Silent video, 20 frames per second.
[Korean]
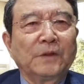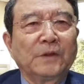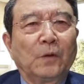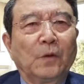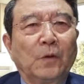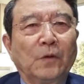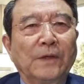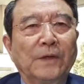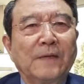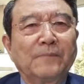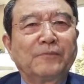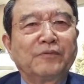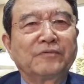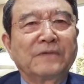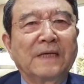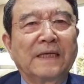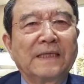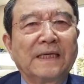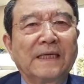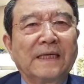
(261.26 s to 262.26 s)
올해
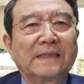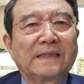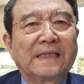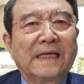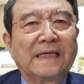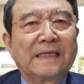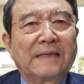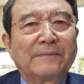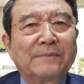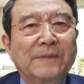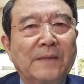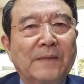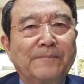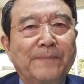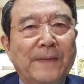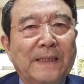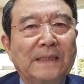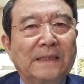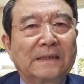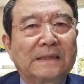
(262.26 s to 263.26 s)
북한의 대남
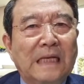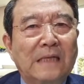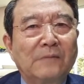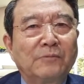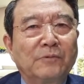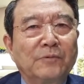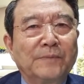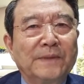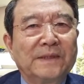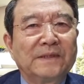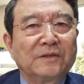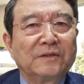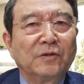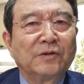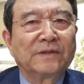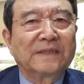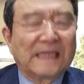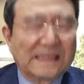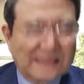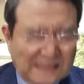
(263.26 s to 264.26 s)
협박이 탈북민
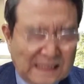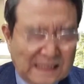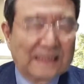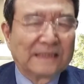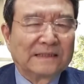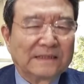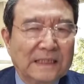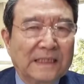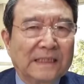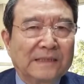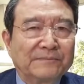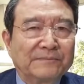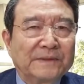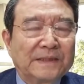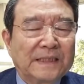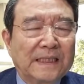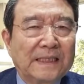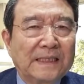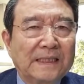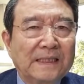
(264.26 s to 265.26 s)
의원 탓이라는
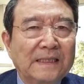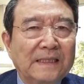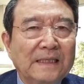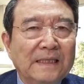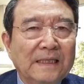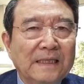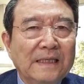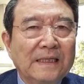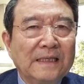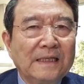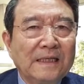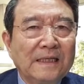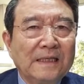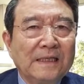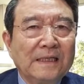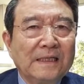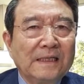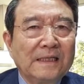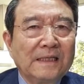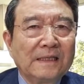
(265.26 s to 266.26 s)
얘기입니다.
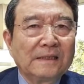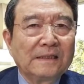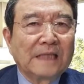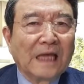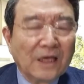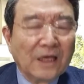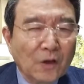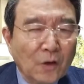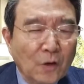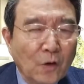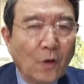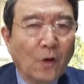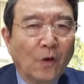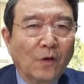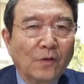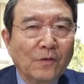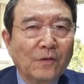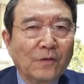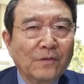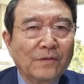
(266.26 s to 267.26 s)

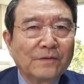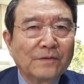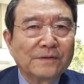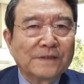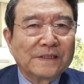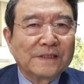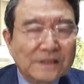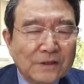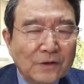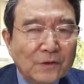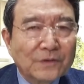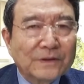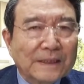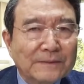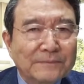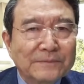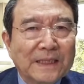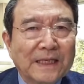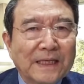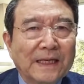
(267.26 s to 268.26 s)
태영호 지성호
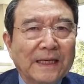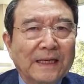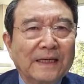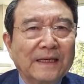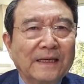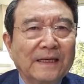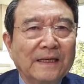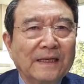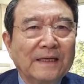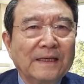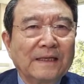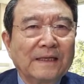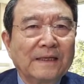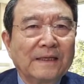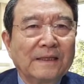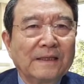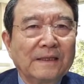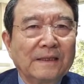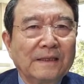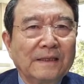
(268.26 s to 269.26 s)
때문에
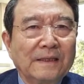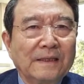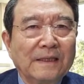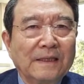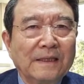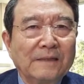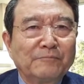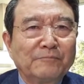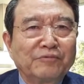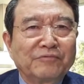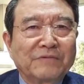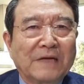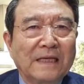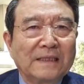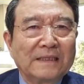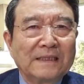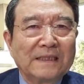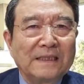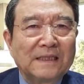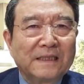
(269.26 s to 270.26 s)
예?
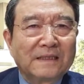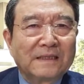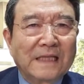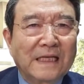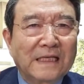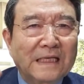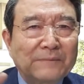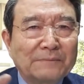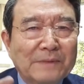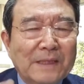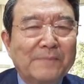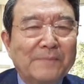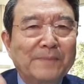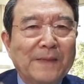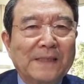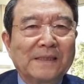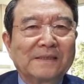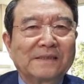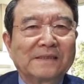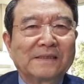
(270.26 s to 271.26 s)
북한이 대남
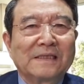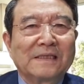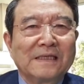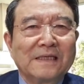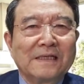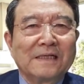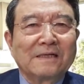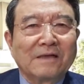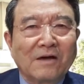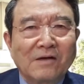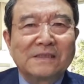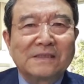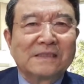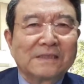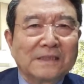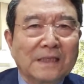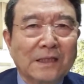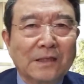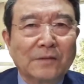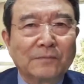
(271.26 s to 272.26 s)
협박이
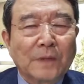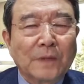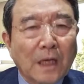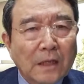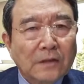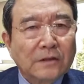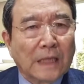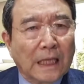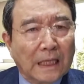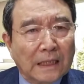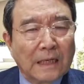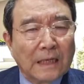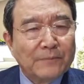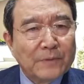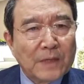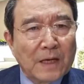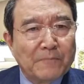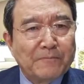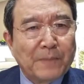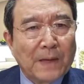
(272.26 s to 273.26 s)
커진다 이겁니다. 아
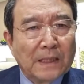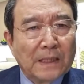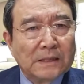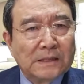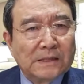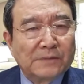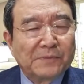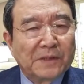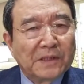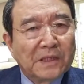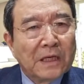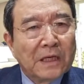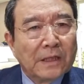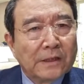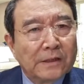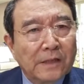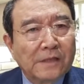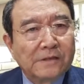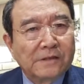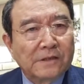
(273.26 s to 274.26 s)
대남 협박이 있으면
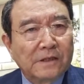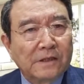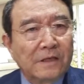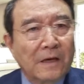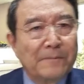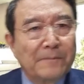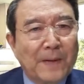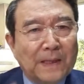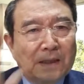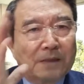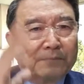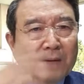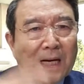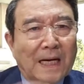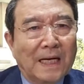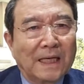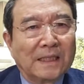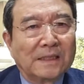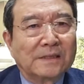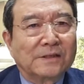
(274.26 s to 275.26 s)
여기서 협박을
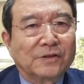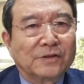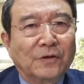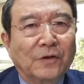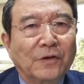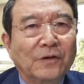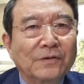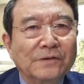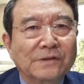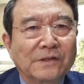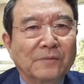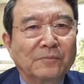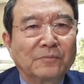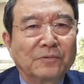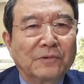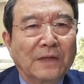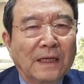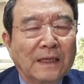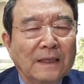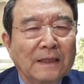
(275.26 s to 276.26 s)
막아야죠.
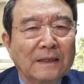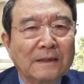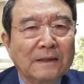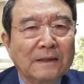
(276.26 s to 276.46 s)
정부가.